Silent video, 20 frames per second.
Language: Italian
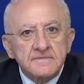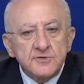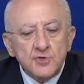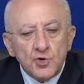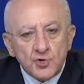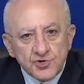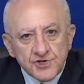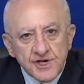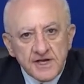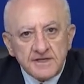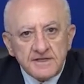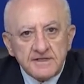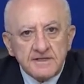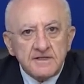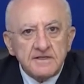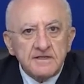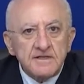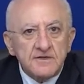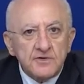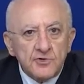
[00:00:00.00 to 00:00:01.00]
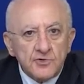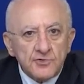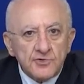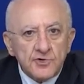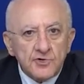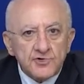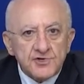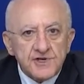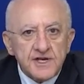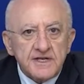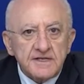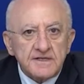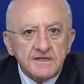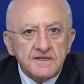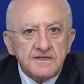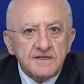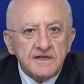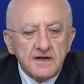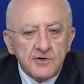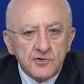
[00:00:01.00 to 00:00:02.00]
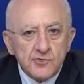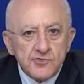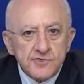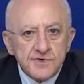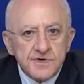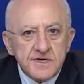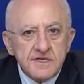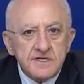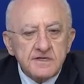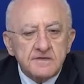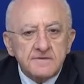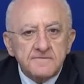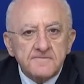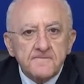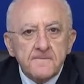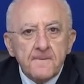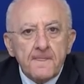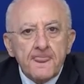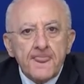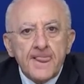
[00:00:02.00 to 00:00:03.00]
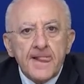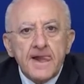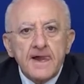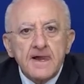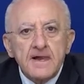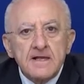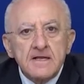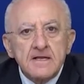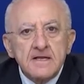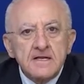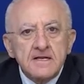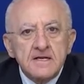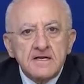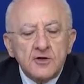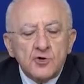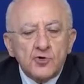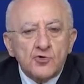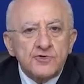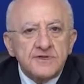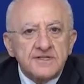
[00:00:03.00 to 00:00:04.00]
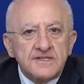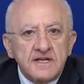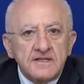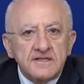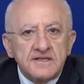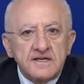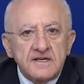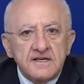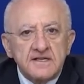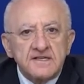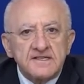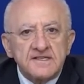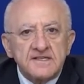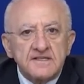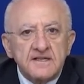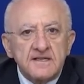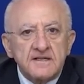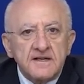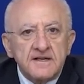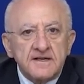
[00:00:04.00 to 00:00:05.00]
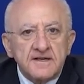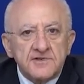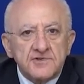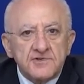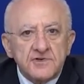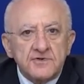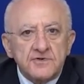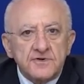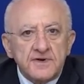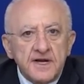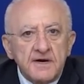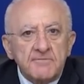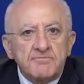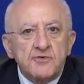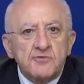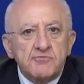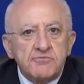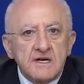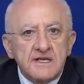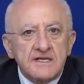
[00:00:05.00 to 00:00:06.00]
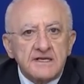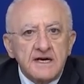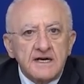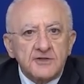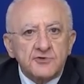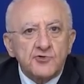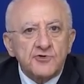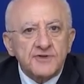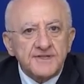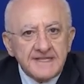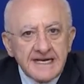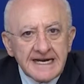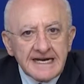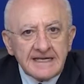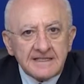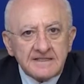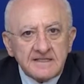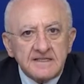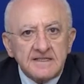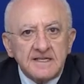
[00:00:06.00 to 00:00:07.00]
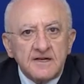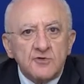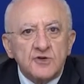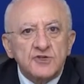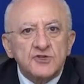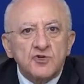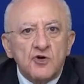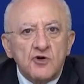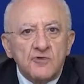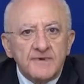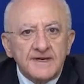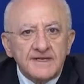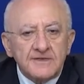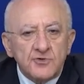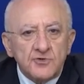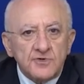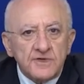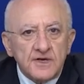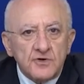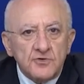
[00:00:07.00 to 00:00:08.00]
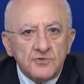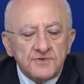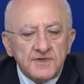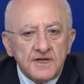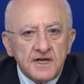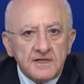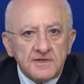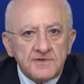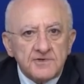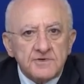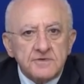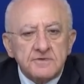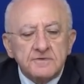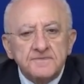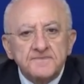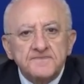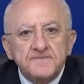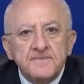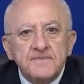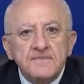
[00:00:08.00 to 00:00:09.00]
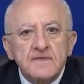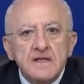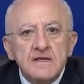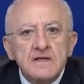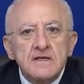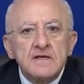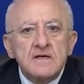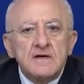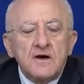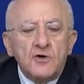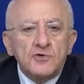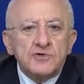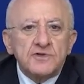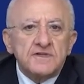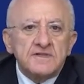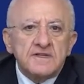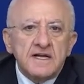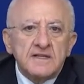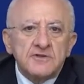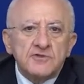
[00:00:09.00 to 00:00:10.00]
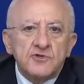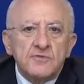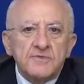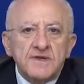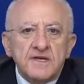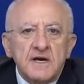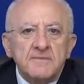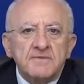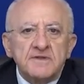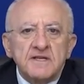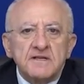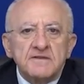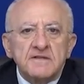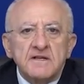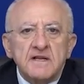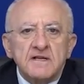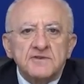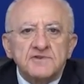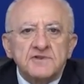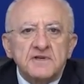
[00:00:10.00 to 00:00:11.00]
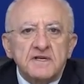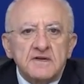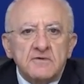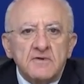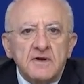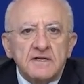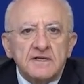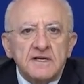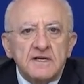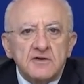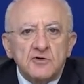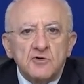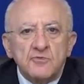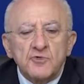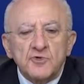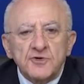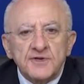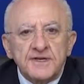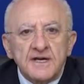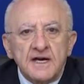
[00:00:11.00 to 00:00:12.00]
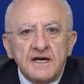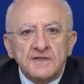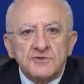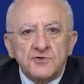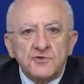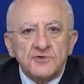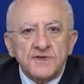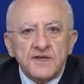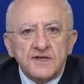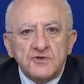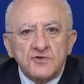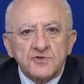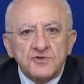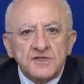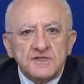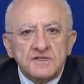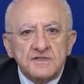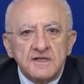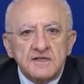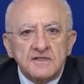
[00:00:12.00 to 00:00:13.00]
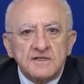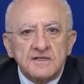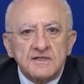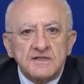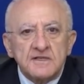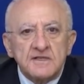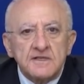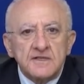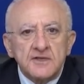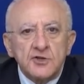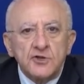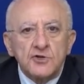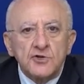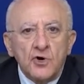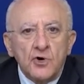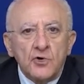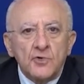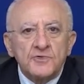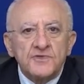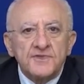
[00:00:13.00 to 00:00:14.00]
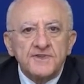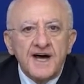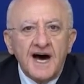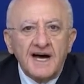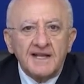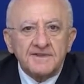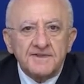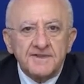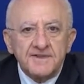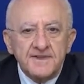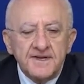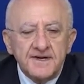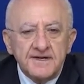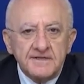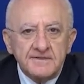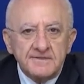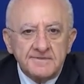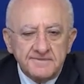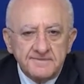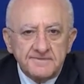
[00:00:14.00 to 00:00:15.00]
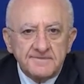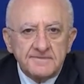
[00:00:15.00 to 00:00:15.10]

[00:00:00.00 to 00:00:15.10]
docenti, non docenti, alunni. L'unità di crisi della Regione ha pubblicato i dati di questo aumento di contagio. Ogni tanto mi capita di leggere qualche comunicato dei cosiddetti no dad.